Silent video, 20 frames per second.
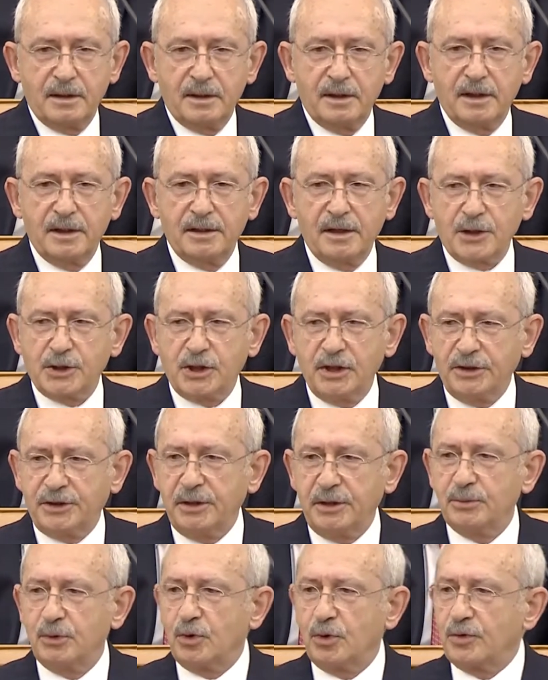E nasıl
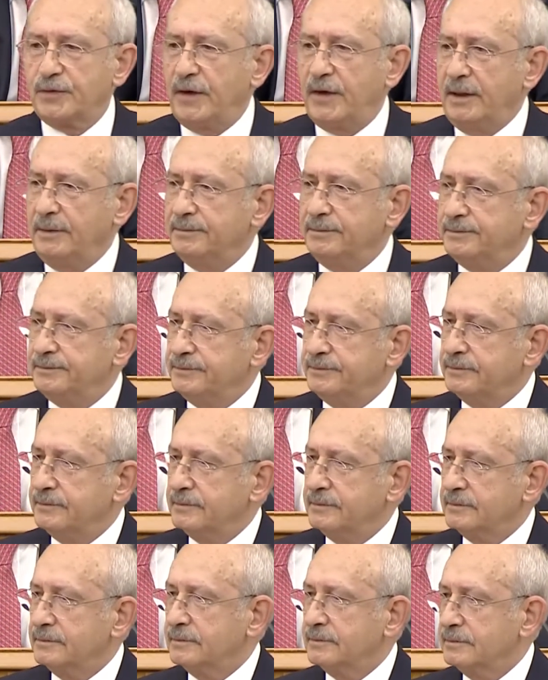şimdi Urfa?
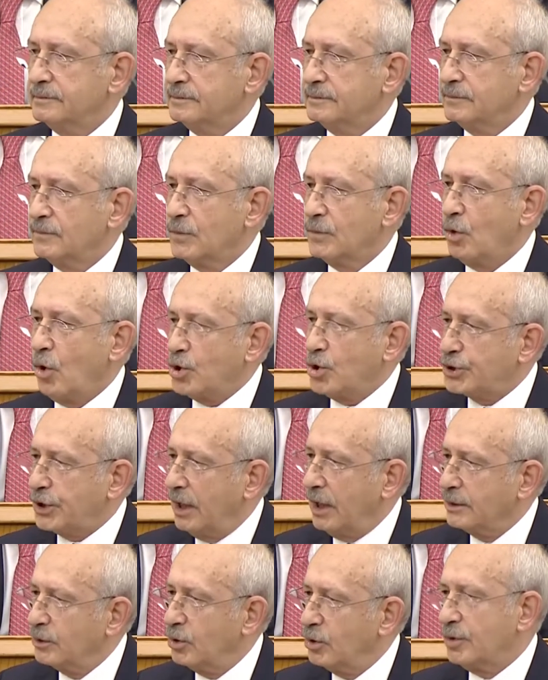O
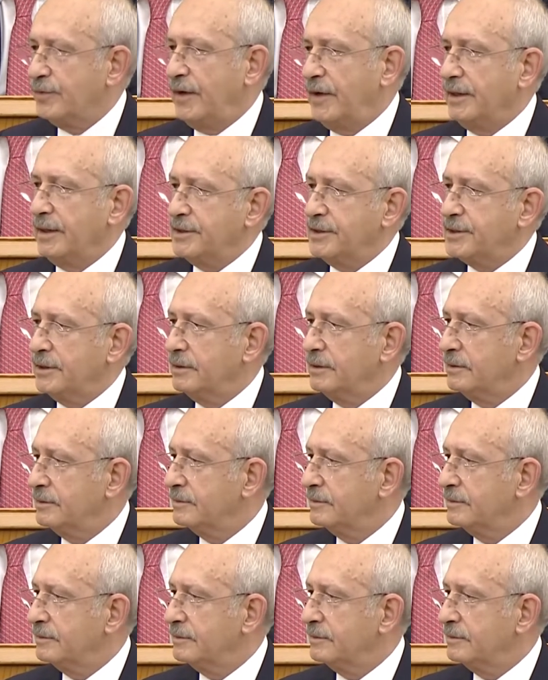şanlı Urfa nasıl?